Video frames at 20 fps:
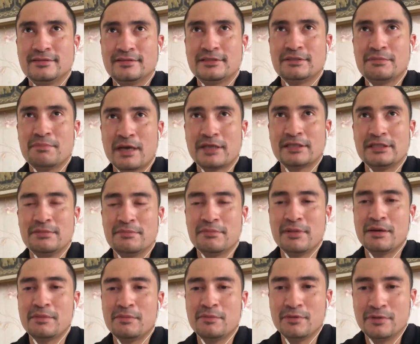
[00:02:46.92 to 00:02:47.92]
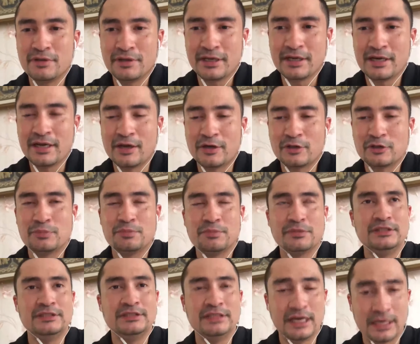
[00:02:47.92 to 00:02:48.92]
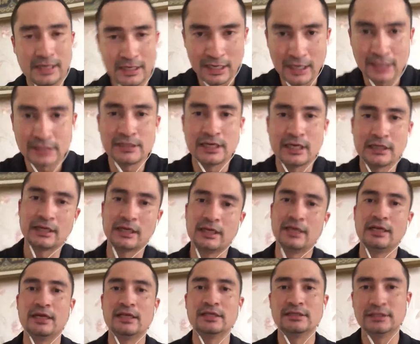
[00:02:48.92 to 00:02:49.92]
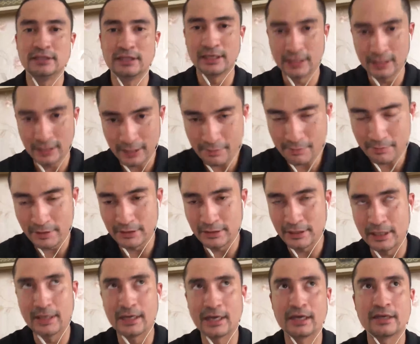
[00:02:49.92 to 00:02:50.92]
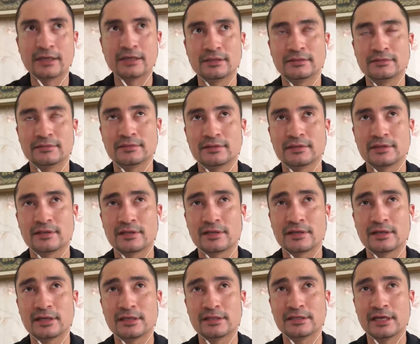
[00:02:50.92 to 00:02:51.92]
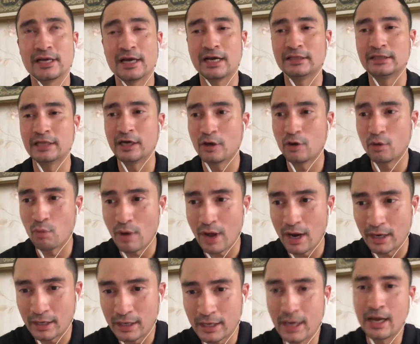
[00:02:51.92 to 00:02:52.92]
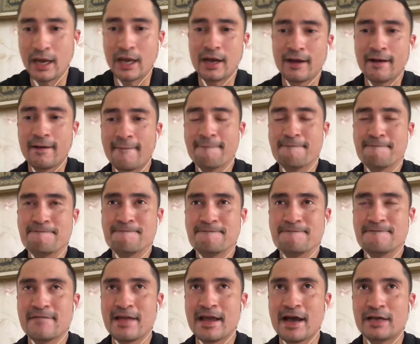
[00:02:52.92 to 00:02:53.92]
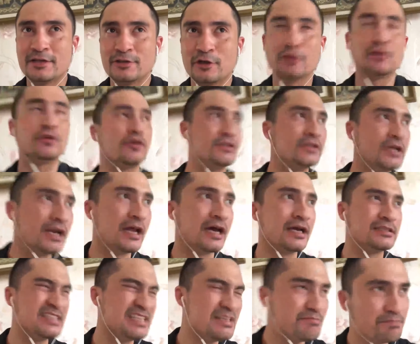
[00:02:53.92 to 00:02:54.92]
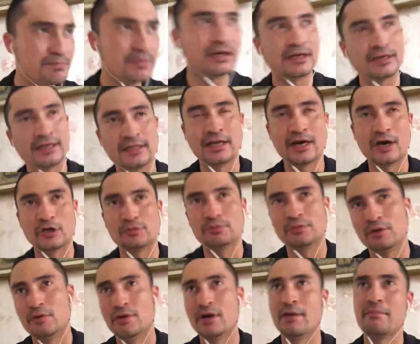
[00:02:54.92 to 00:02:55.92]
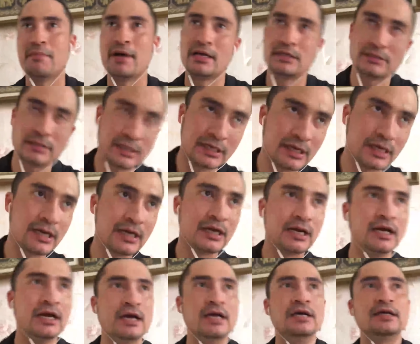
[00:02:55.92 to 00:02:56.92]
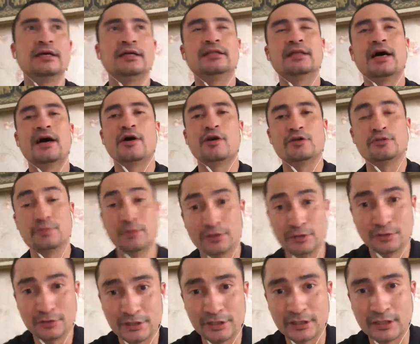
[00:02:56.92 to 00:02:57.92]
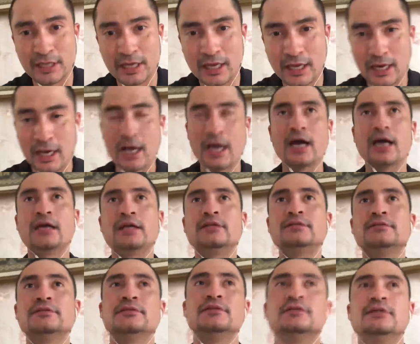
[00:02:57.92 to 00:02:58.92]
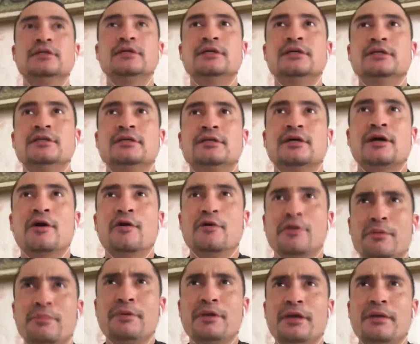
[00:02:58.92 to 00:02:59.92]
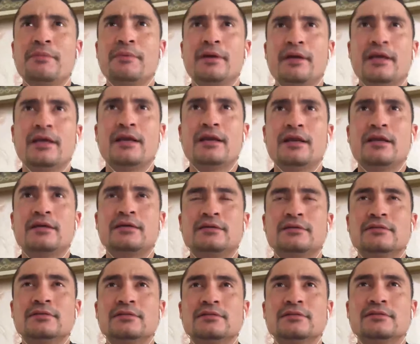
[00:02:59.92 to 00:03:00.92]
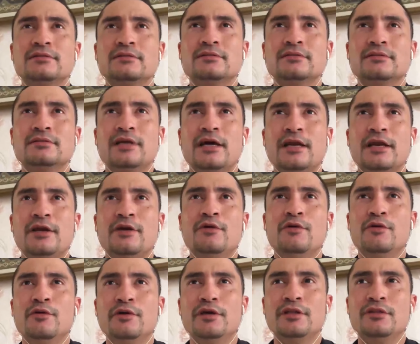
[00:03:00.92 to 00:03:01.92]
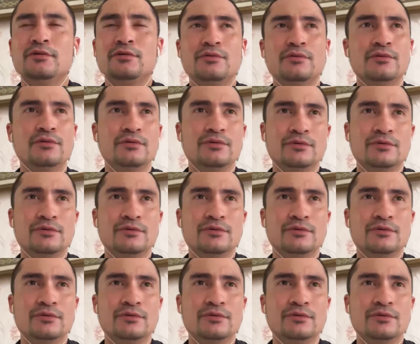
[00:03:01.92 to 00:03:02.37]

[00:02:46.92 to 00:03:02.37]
semaksimal mungkin harus menjaga kesehatan diri sendiri, menjaga kesehatan keluarga. Ya, contohnya lah, simple kita harus menggunakan masker, kita harus mencuci tangan. Kalau dipikir-pikir dari dulu itu